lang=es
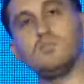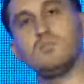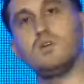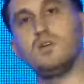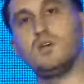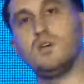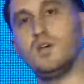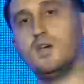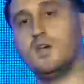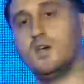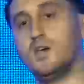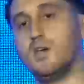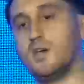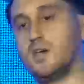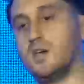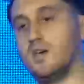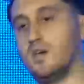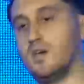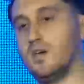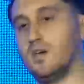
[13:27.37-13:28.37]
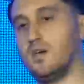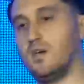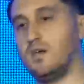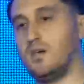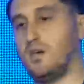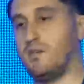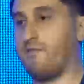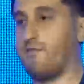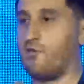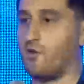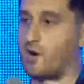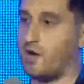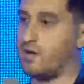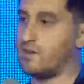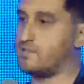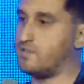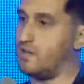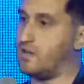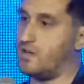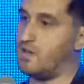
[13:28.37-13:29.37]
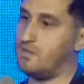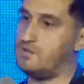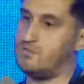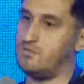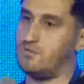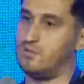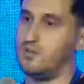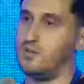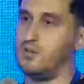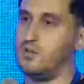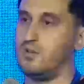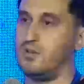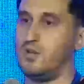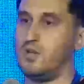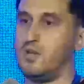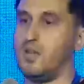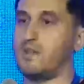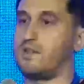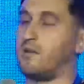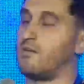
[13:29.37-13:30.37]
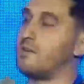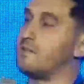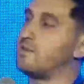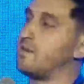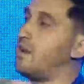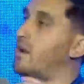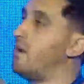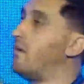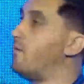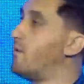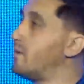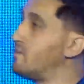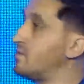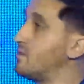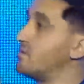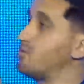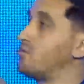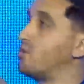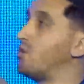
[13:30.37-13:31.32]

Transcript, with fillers: eh, y enfocarse en eh, establecer las bases o